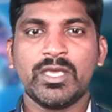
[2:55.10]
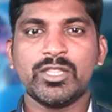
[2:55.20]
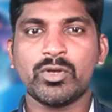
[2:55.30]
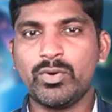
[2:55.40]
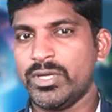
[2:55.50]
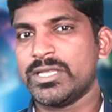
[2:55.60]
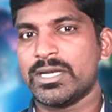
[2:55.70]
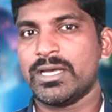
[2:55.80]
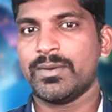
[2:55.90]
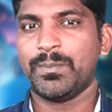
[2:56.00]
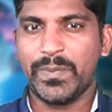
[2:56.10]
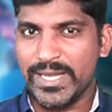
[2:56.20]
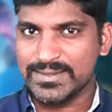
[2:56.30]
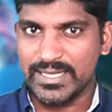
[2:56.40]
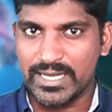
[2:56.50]
இந்த கூட்டத்தில்
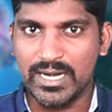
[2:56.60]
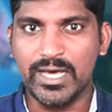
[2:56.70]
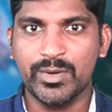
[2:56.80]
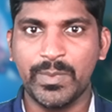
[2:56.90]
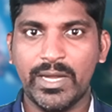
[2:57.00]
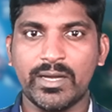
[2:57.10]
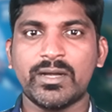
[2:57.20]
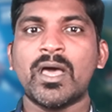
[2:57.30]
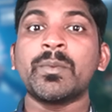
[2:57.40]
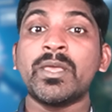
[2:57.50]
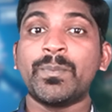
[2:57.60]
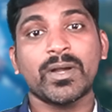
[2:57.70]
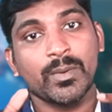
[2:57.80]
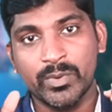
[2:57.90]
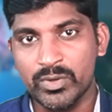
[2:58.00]
பேசின எல்லாருமே நாம் இப்போ
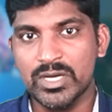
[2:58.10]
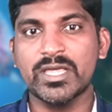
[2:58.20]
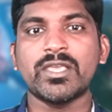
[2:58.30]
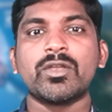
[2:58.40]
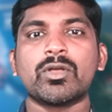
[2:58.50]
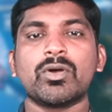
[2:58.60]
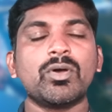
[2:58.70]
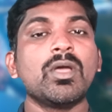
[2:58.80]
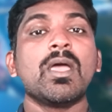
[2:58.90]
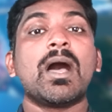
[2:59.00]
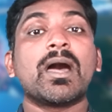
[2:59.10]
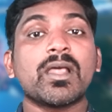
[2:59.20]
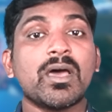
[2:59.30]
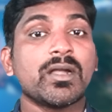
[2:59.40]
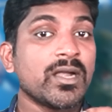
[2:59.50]
நம்பர் ஒன்ல தான் இருக்கோம்
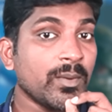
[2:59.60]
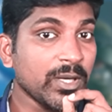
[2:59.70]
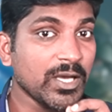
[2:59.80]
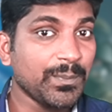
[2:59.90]
ஆனால் நமக்கு